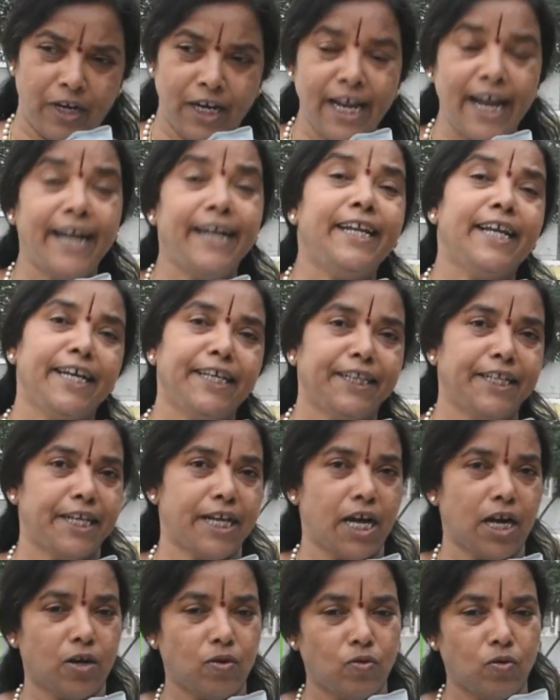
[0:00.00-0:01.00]
లేట్ అయింది
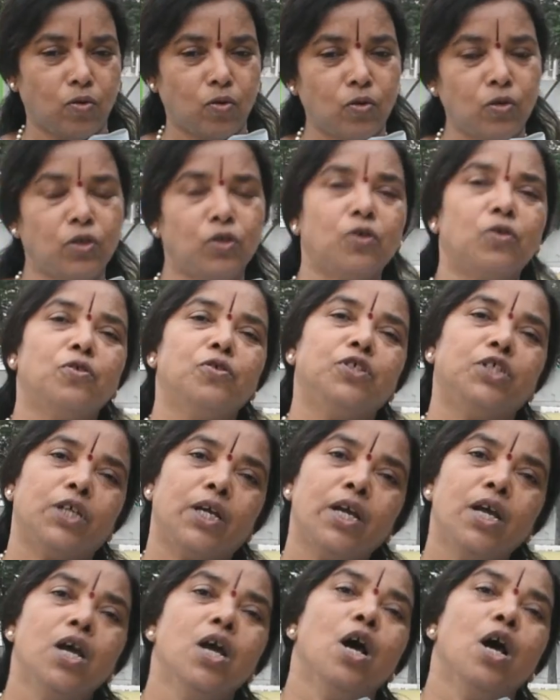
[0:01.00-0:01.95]
నాకు గుంటూరు నుంచి